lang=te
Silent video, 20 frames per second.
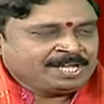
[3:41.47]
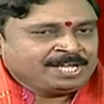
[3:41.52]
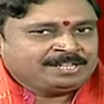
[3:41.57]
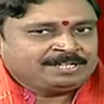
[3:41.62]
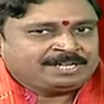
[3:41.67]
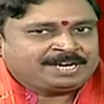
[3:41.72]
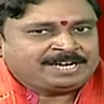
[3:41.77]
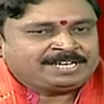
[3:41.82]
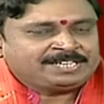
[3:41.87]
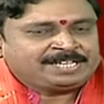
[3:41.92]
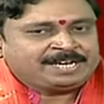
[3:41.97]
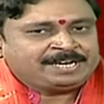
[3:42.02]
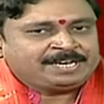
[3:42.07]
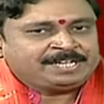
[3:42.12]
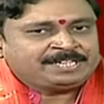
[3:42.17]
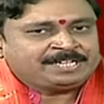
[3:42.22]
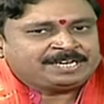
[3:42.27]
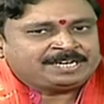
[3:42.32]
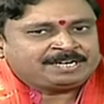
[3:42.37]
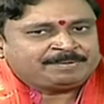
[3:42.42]
ఎందుకంటే దాన్ని
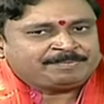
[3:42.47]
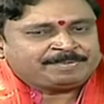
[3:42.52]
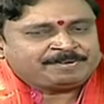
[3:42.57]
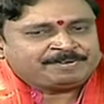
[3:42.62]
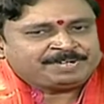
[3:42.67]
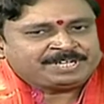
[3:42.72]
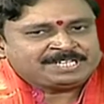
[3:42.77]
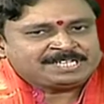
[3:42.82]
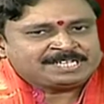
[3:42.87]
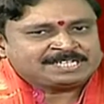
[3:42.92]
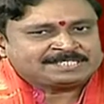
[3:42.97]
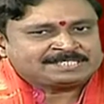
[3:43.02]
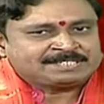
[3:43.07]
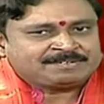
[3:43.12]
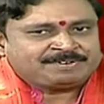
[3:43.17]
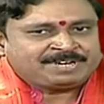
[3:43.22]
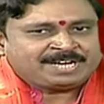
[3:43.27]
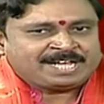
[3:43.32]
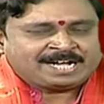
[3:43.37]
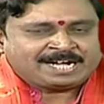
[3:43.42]
ఏంటంటే మనం ఏం
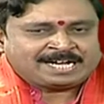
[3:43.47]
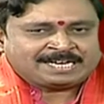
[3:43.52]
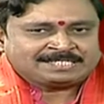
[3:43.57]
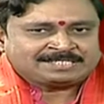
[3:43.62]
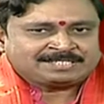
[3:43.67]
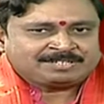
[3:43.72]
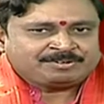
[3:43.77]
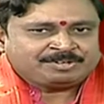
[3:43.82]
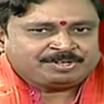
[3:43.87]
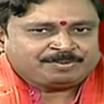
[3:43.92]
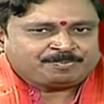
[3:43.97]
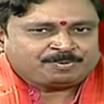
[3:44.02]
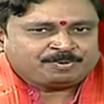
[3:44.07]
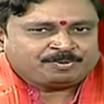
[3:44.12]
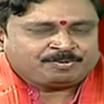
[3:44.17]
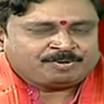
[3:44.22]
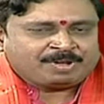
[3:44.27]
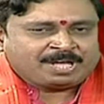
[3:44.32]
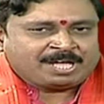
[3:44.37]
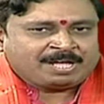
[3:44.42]
చేస్తామంటే ఆ కలశంలో
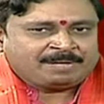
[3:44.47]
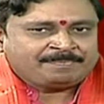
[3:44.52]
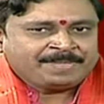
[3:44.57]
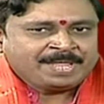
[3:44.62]
ఇప్పుడు కూడా